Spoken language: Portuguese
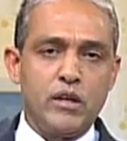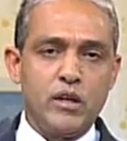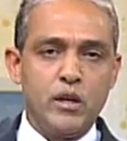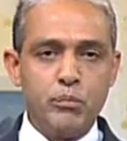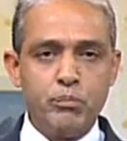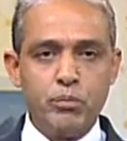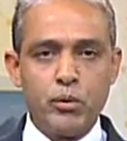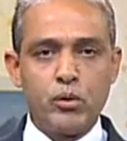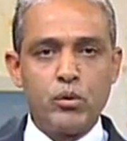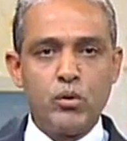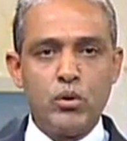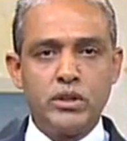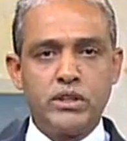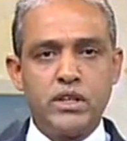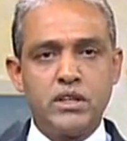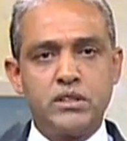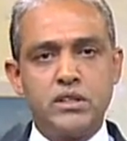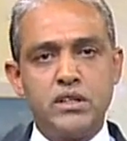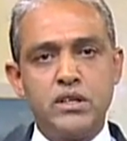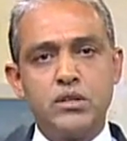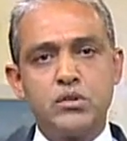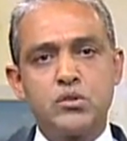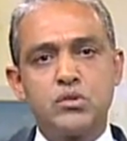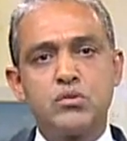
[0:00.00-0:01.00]
E por conta
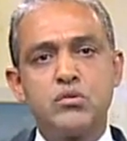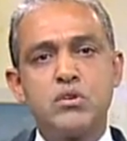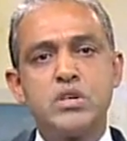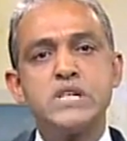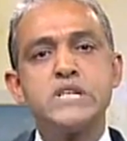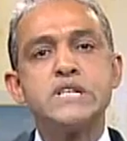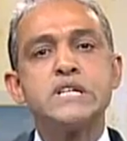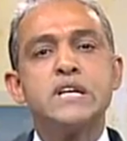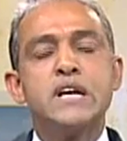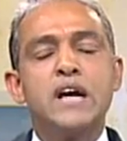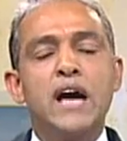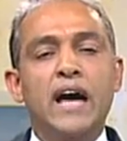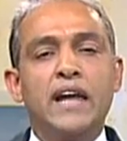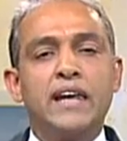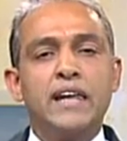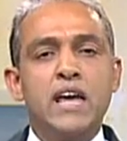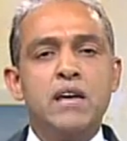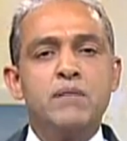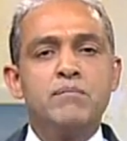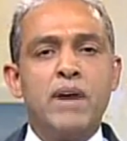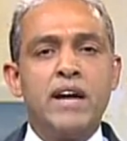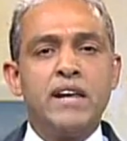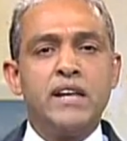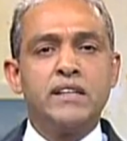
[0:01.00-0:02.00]
disso, a
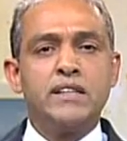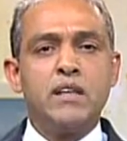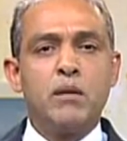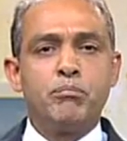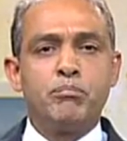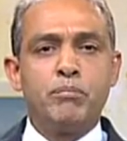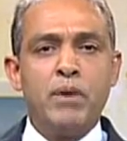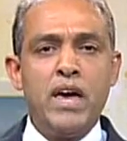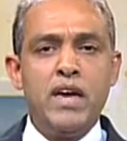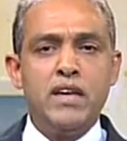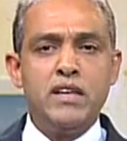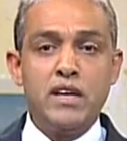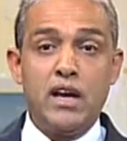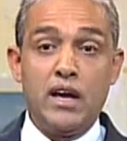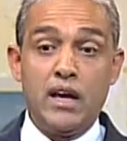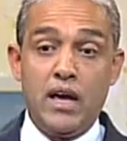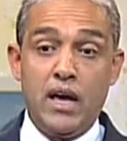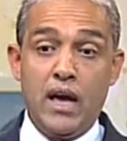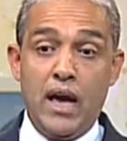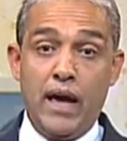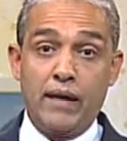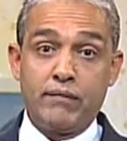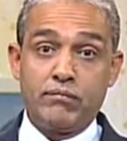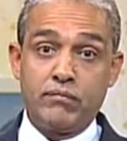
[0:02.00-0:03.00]
Lei Maria da
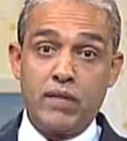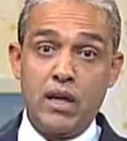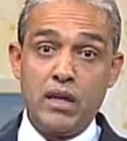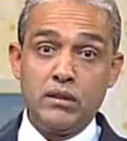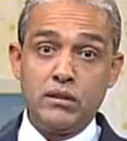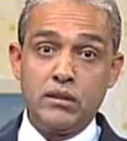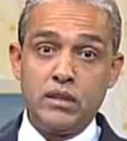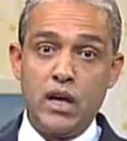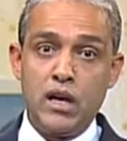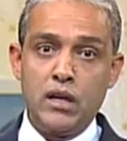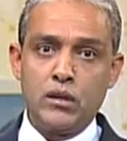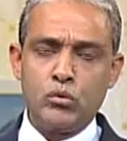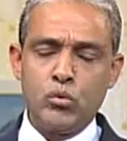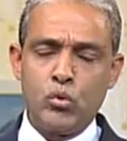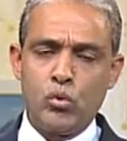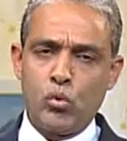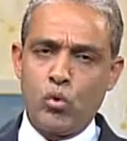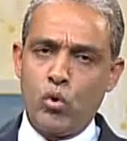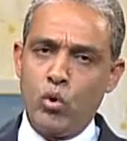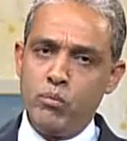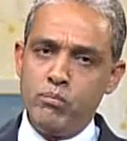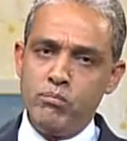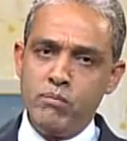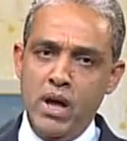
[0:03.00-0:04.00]
Penha, atendendo
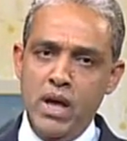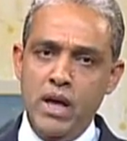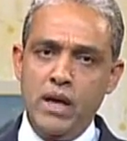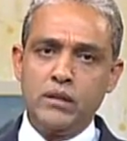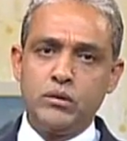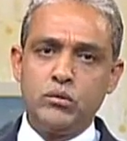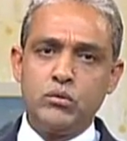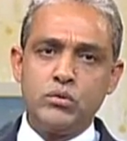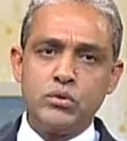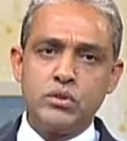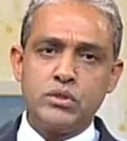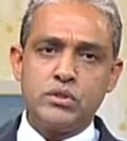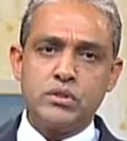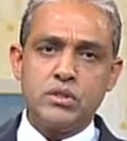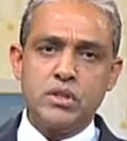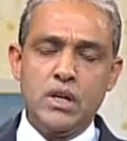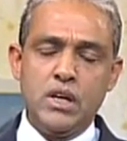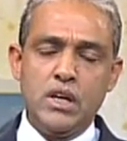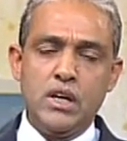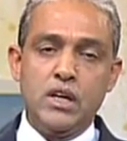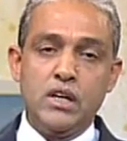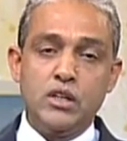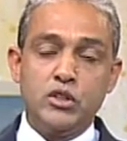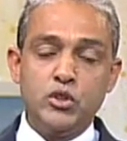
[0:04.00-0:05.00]
comandos
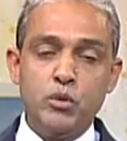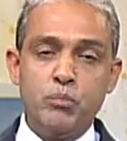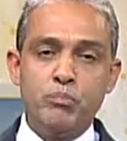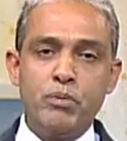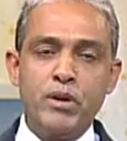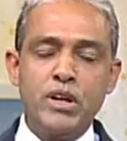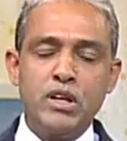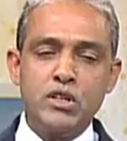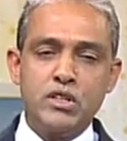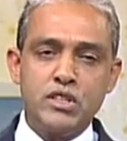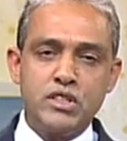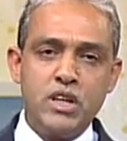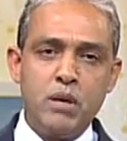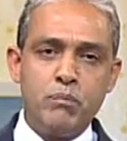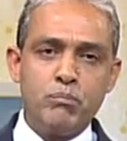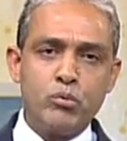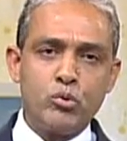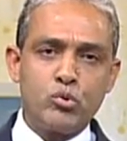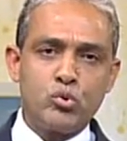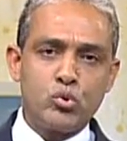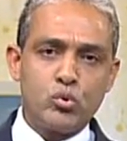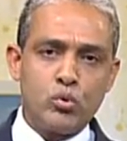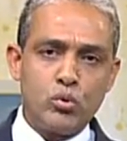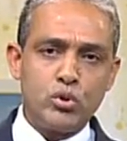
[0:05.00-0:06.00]
de
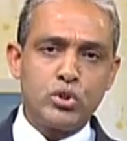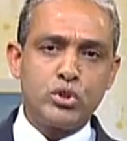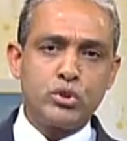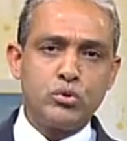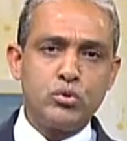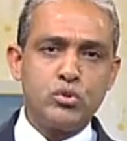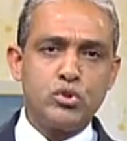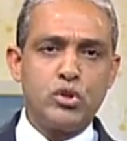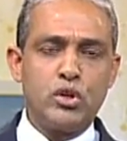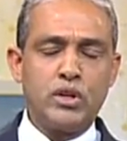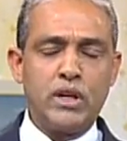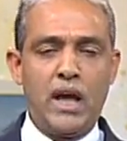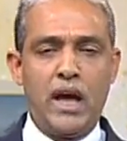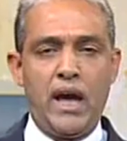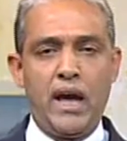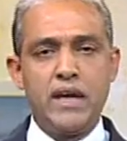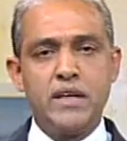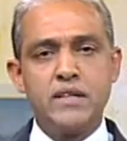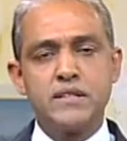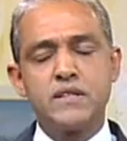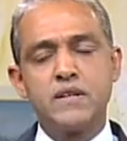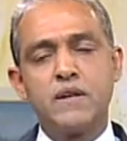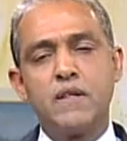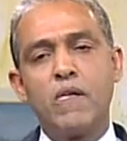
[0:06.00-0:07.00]
princípios
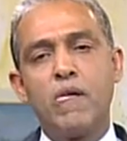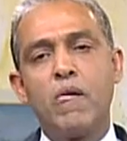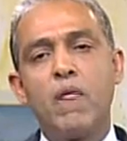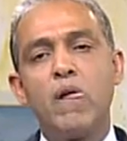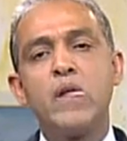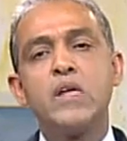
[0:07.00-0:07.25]
constitucionais